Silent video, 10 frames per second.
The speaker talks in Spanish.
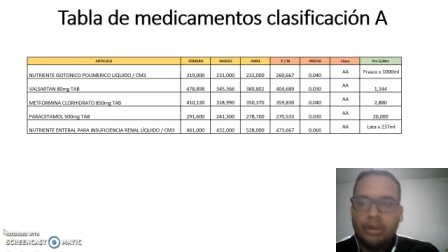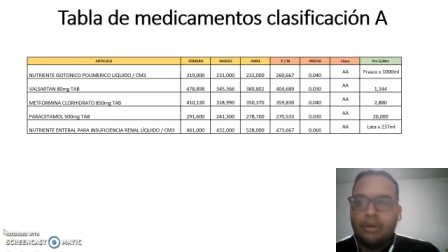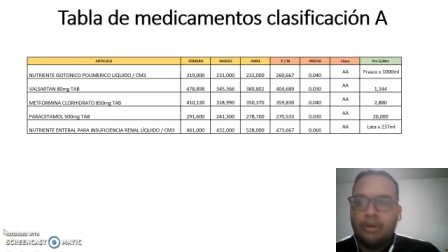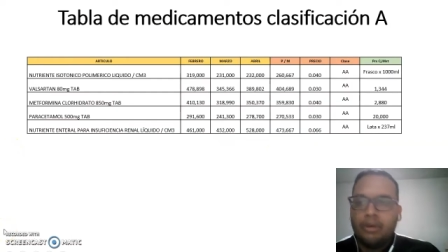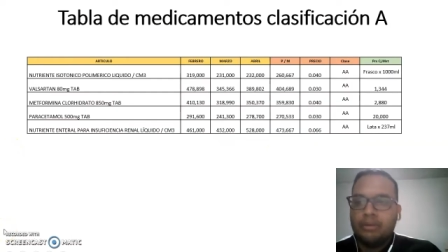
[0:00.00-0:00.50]

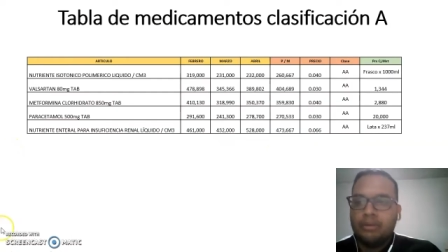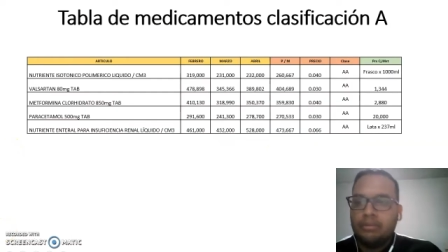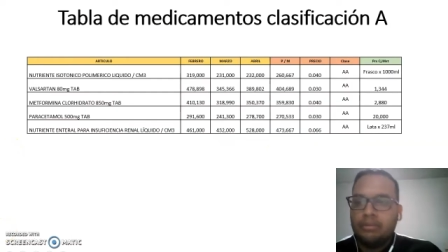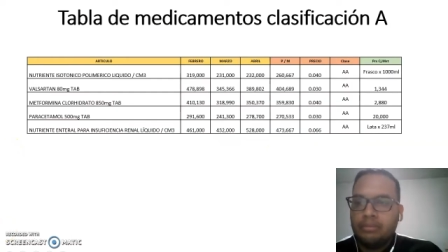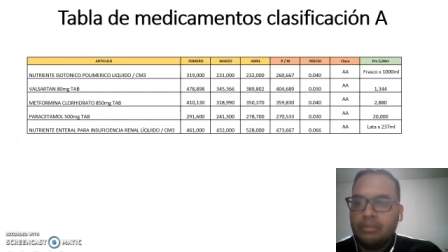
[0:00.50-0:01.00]
Bueno,
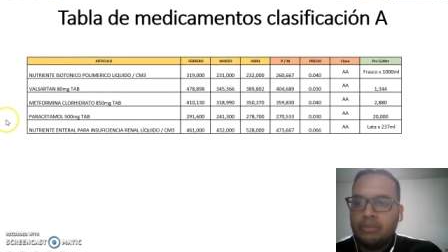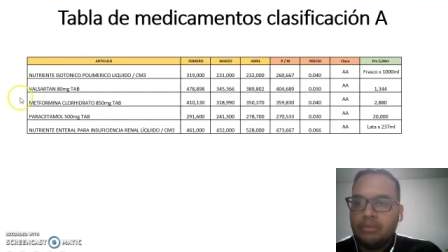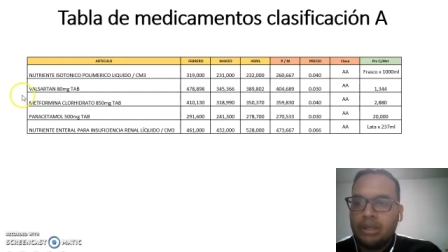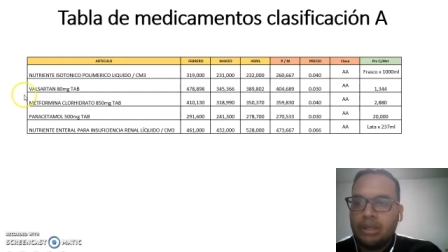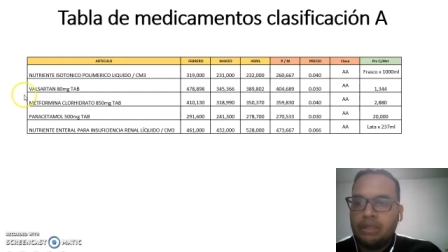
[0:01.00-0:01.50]

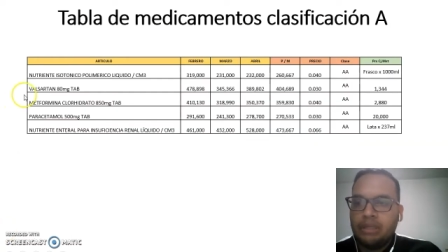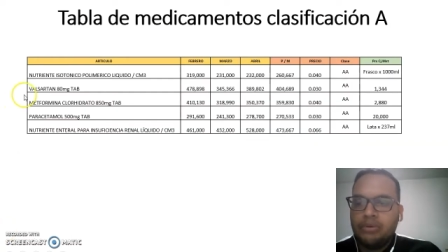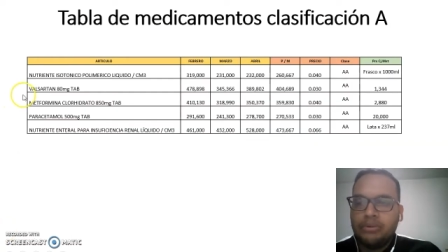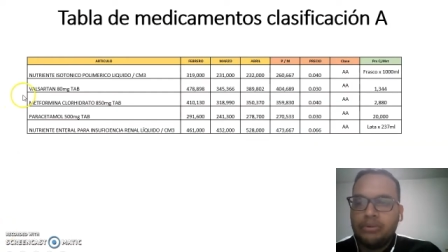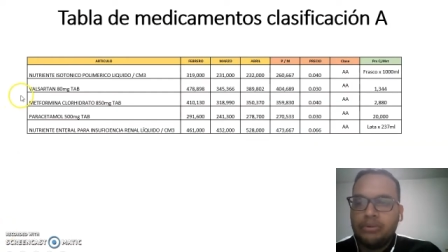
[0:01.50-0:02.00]
acá
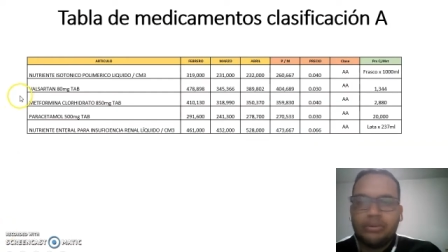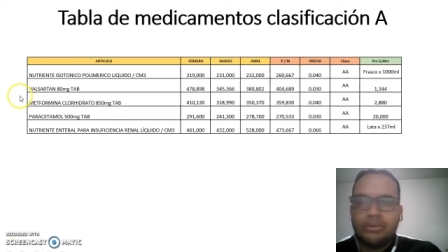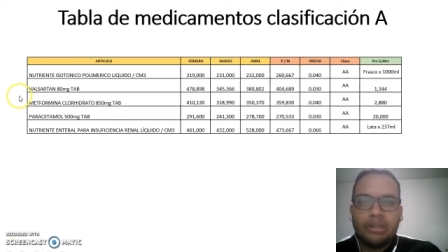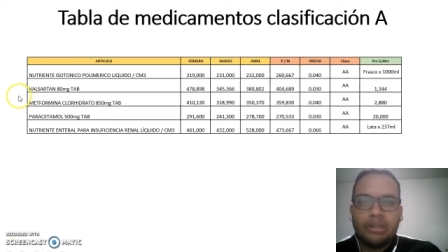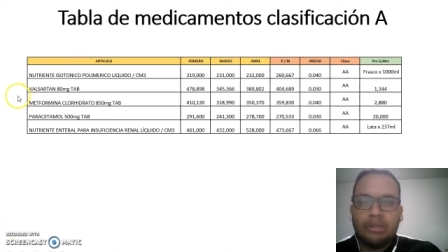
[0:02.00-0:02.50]
tenemos
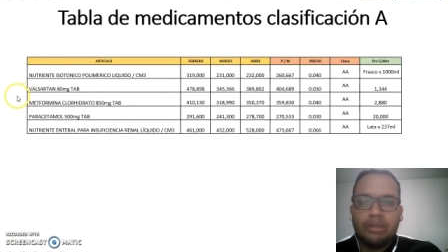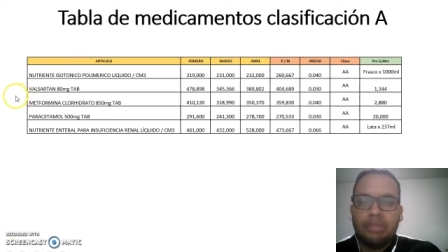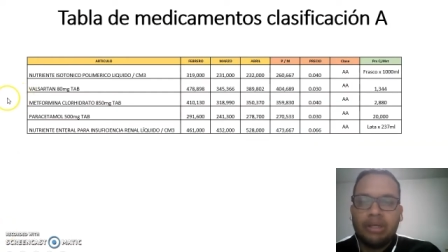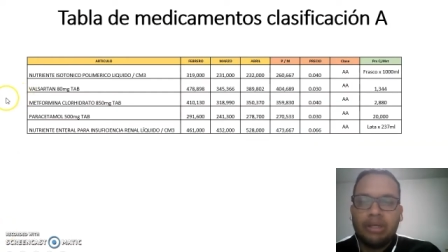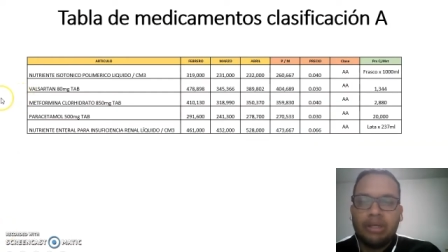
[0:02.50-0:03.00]
la tabla de
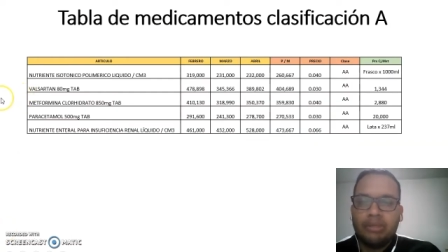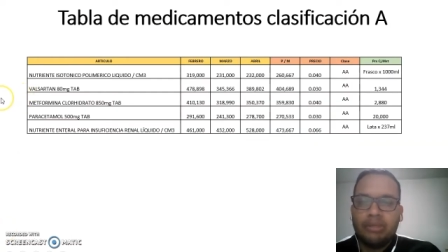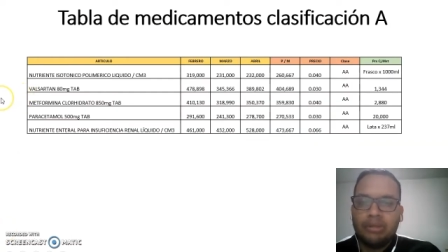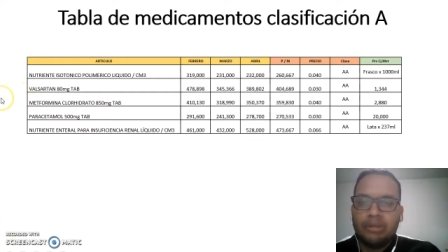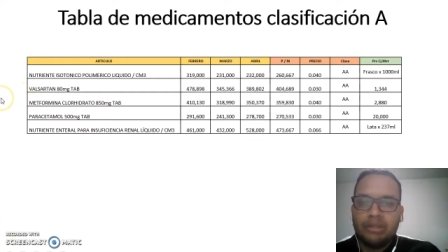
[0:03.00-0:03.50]

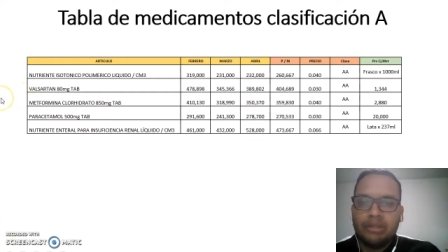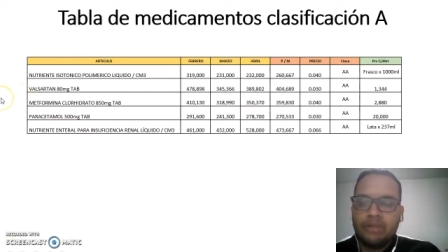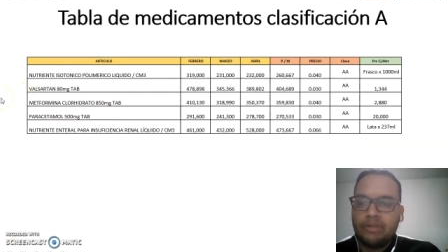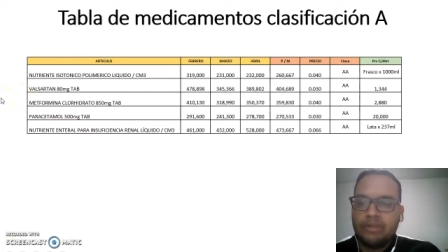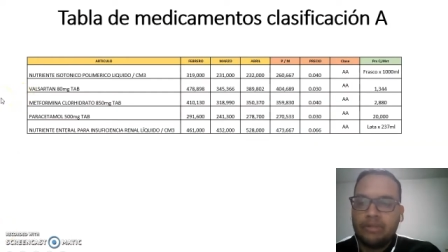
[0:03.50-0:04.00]
medicamentos de
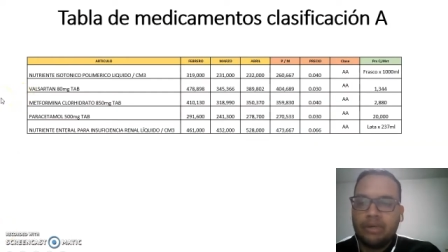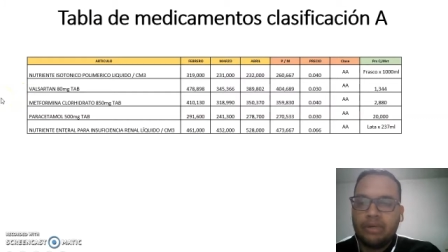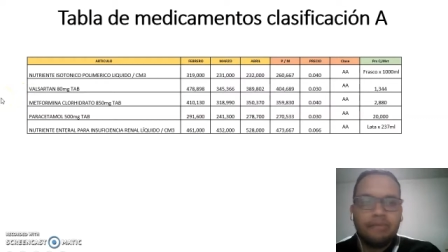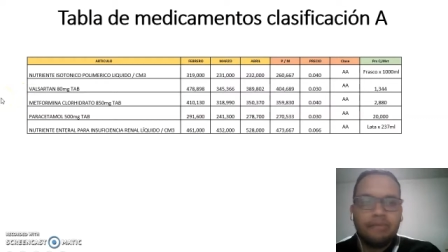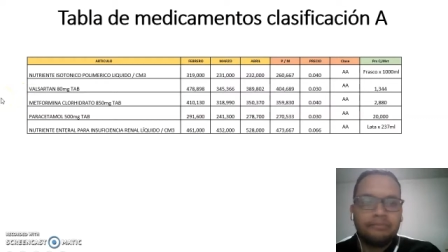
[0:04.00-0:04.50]
clasificación
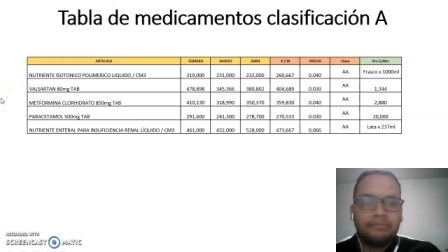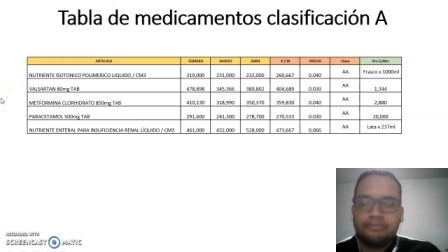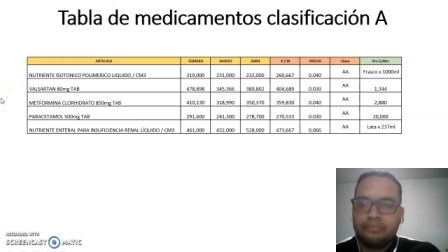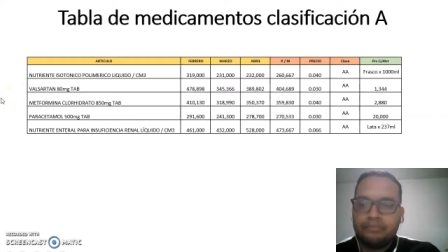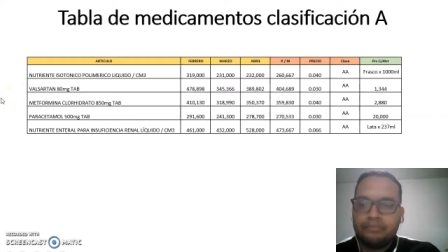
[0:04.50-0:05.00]
A,
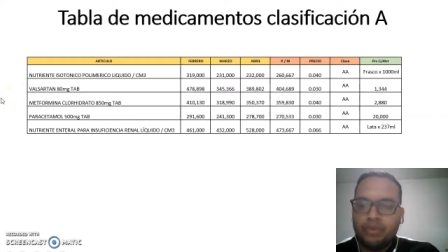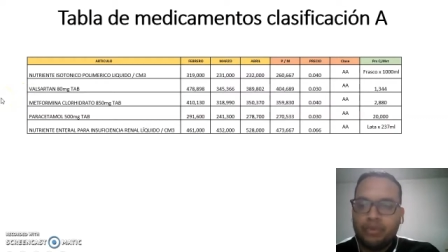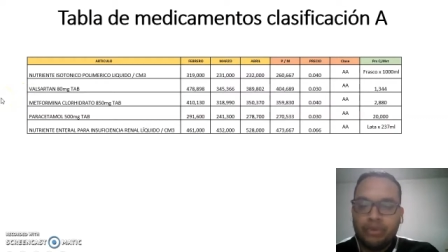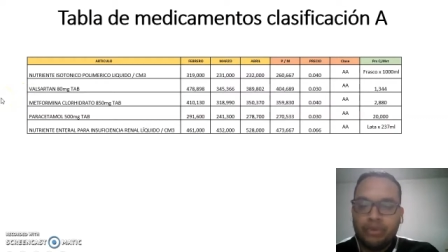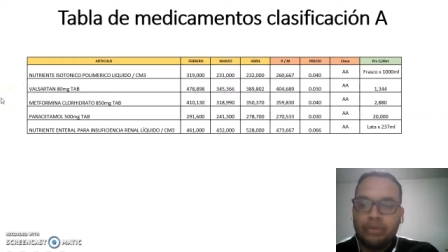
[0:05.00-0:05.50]

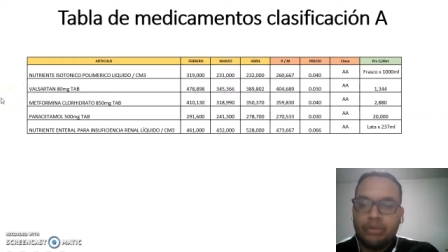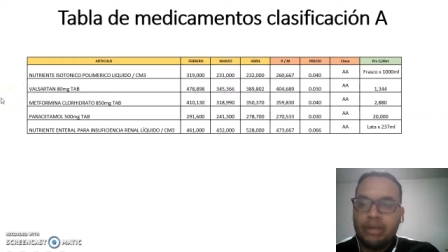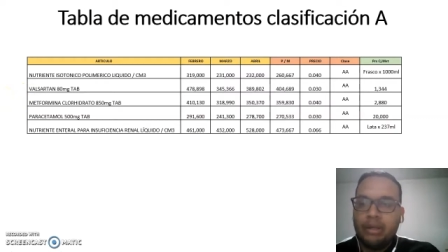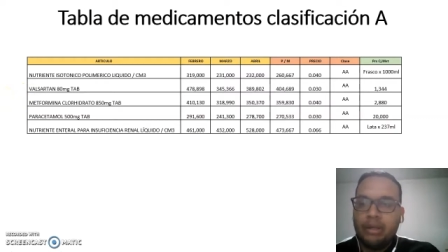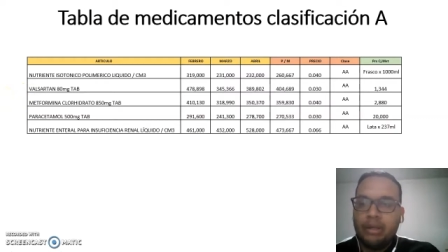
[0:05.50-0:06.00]
bueno, doble A,
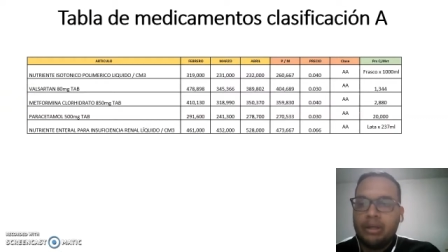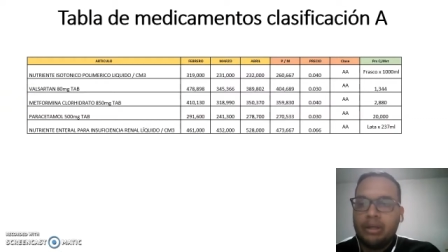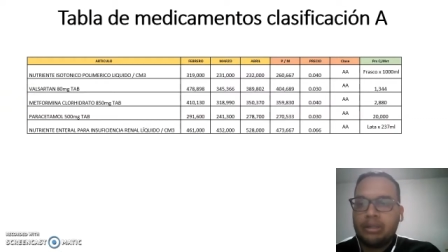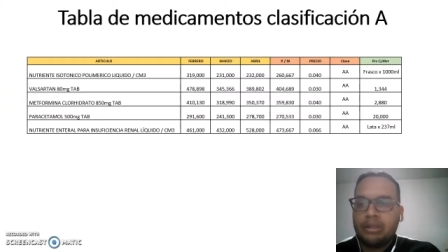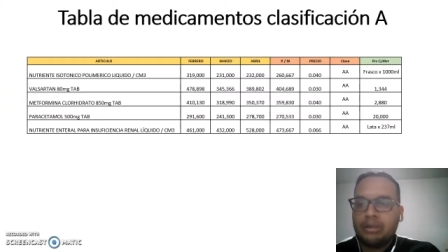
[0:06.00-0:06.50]

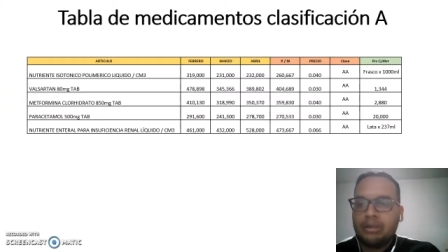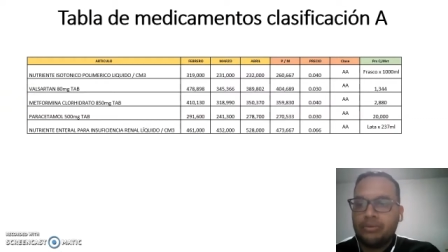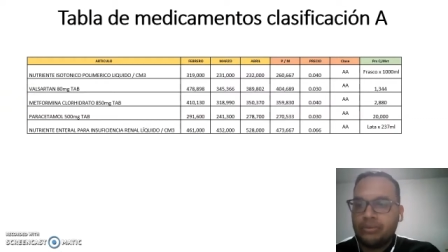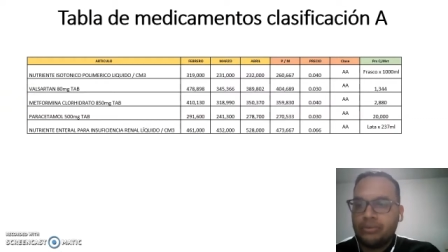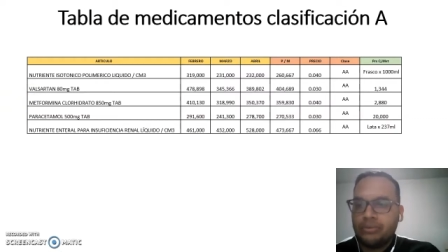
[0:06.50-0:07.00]
está con
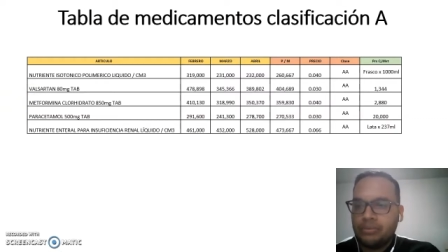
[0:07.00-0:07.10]
sus